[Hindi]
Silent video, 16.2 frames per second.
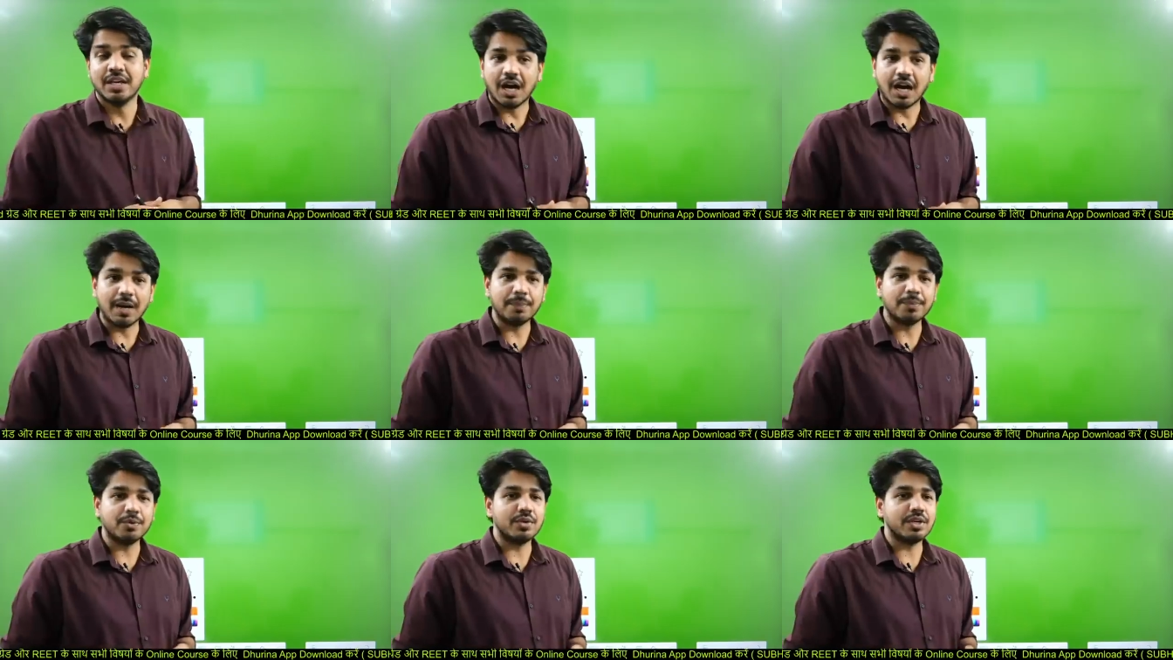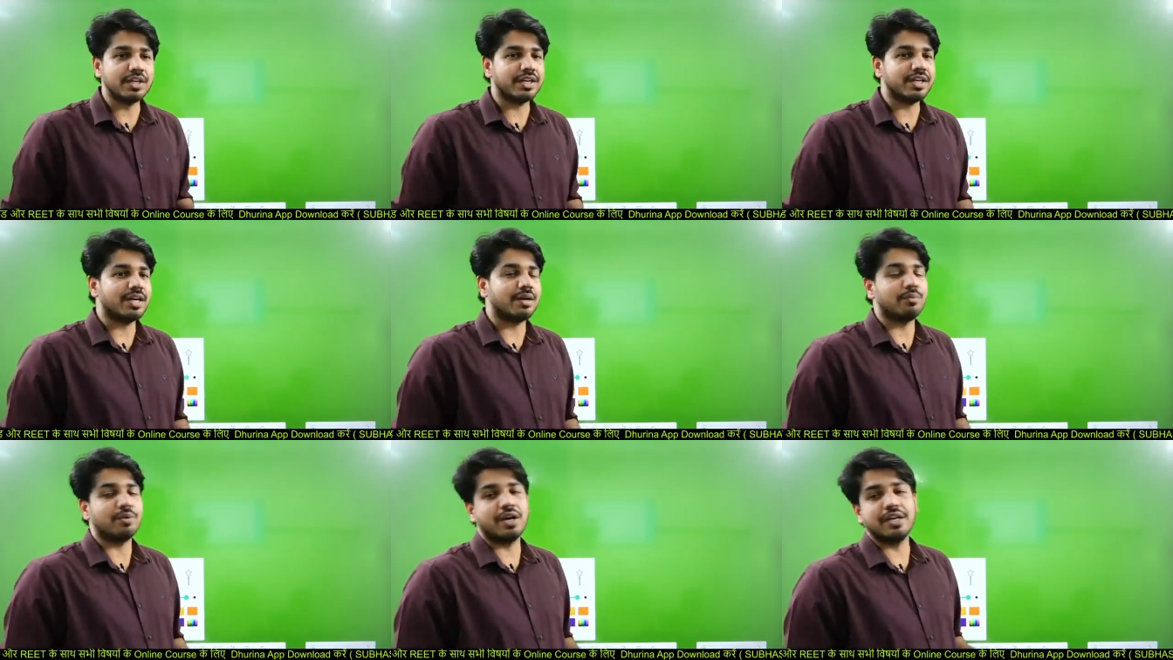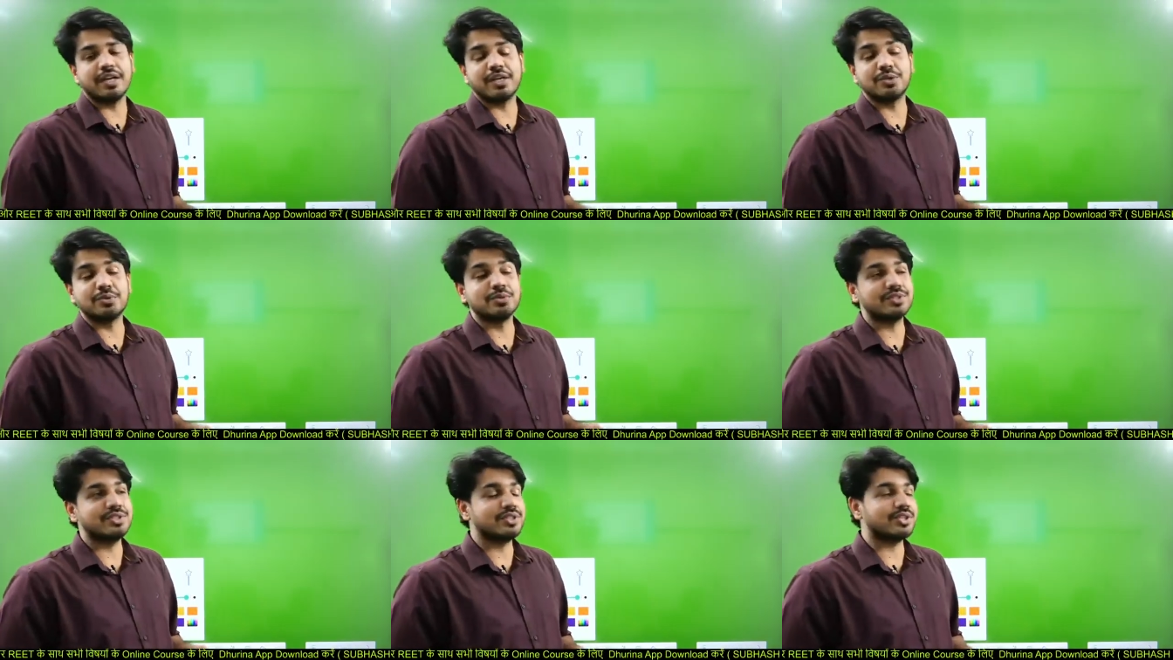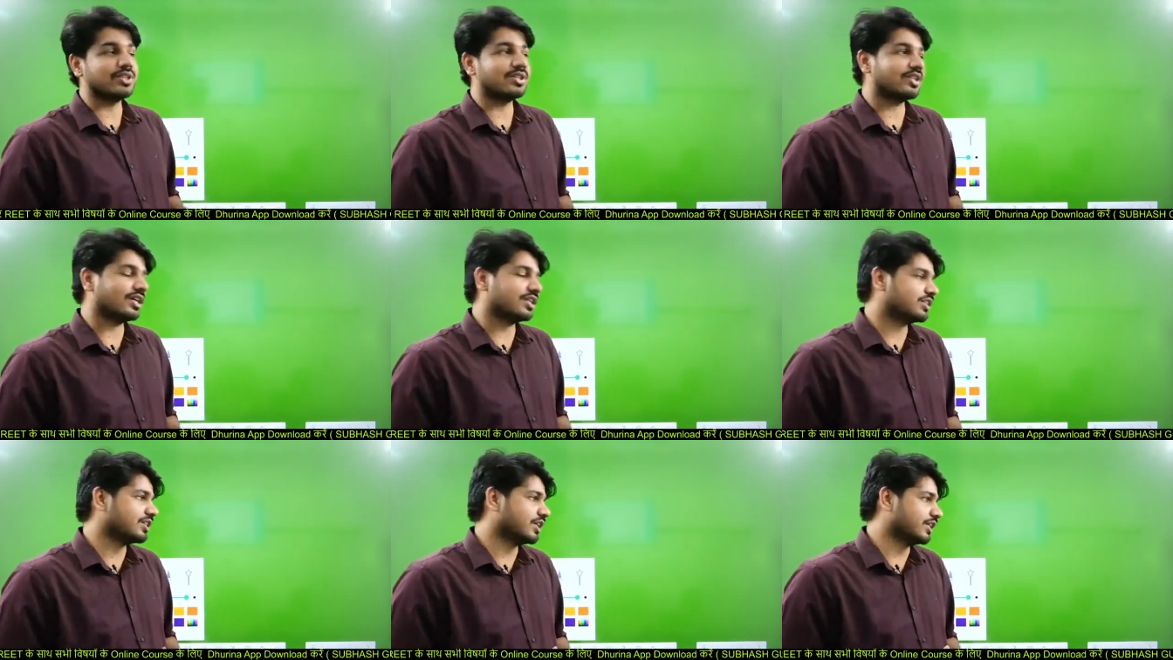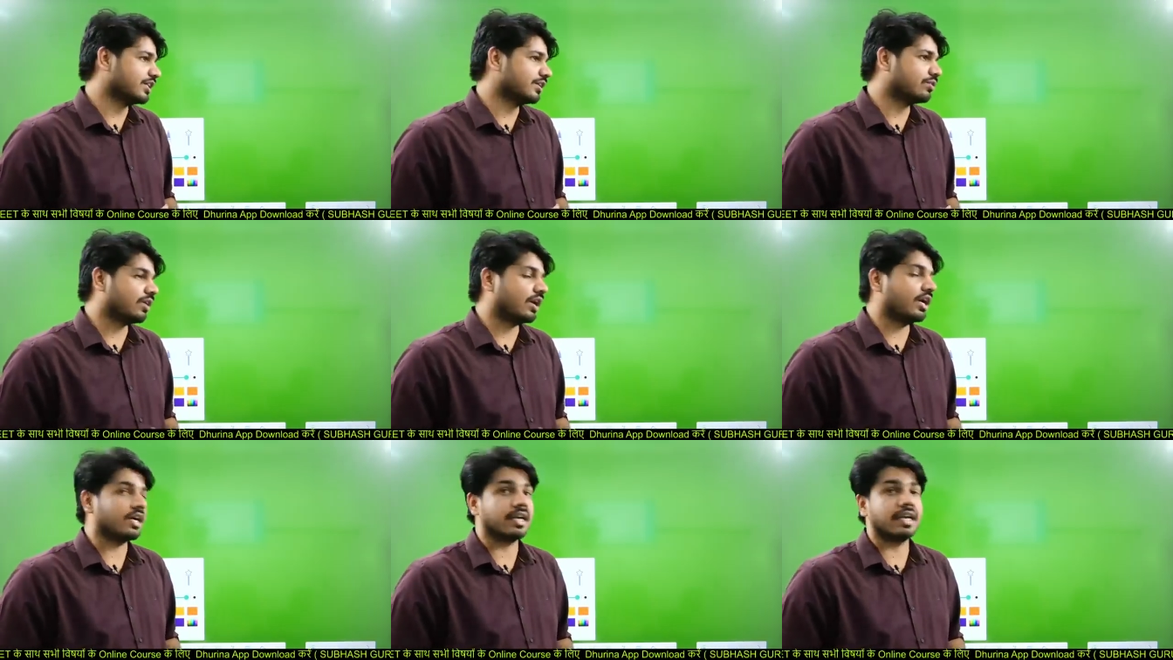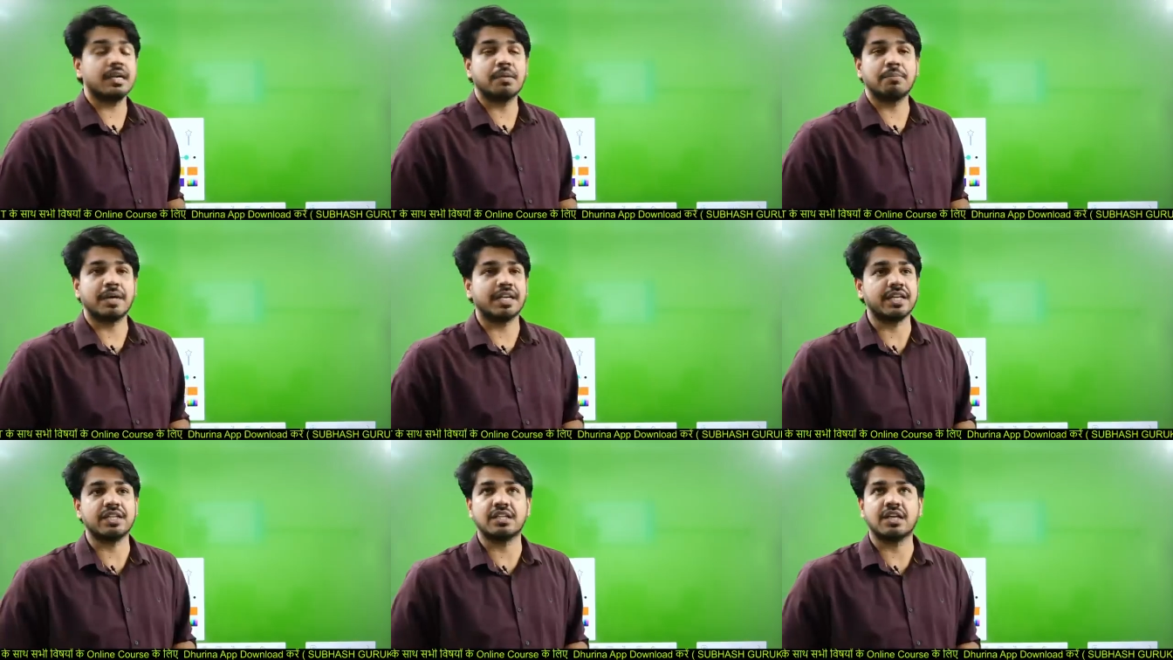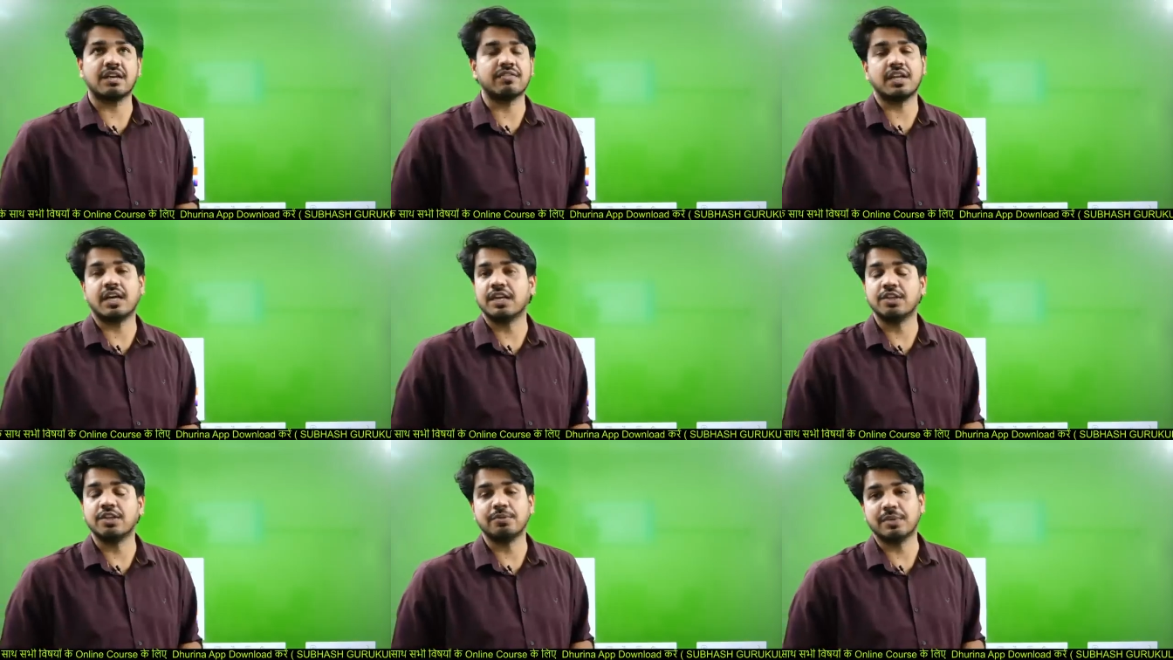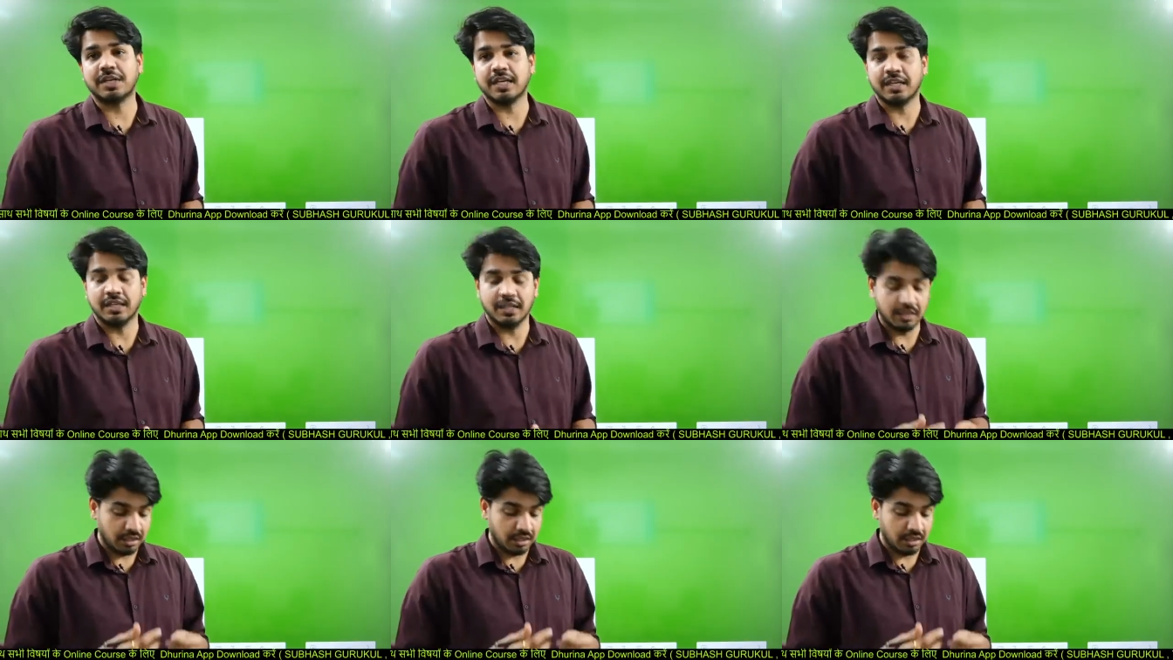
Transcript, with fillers: आपको लगेगा वाह यार गुरुजी कितना अच्छा है देखो आ कह हमारी किताब ना लियो भलाई